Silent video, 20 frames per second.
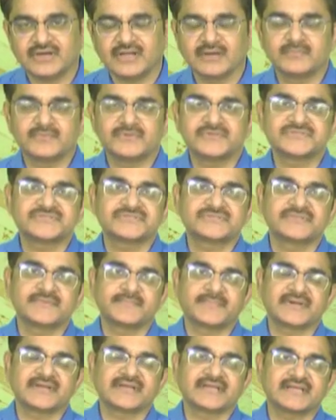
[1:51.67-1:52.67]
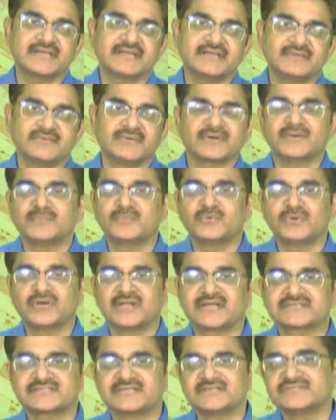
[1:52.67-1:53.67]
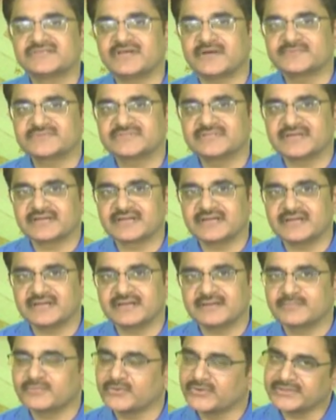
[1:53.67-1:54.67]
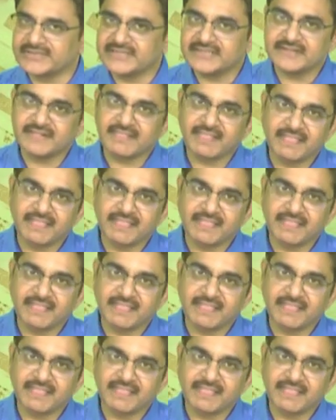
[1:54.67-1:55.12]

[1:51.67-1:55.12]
ఆల్మోస్ట్ ఇప్పటికే ఒక మూడు లక్షల జాబ్స్ దాకా పోయినాయి